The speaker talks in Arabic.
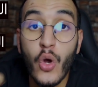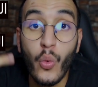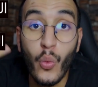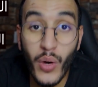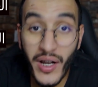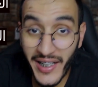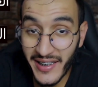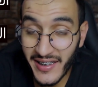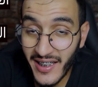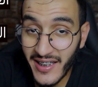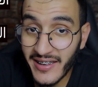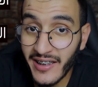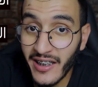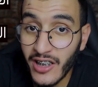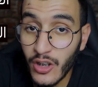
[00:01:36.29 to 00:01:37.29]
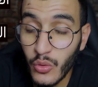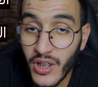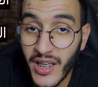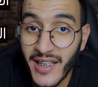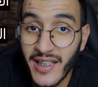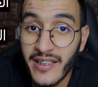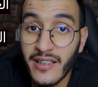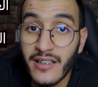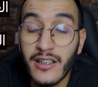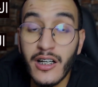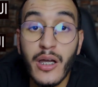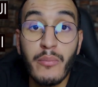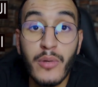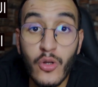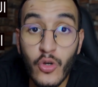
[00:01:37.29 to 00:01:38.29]
وكذلك تداول
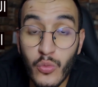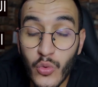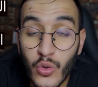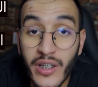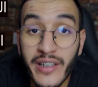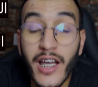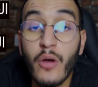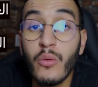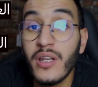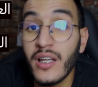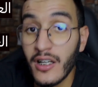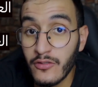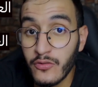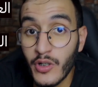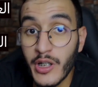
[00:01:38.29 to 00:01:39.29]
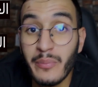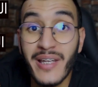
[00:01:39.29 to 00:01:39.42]
عليها بالعمولات او لا عفوا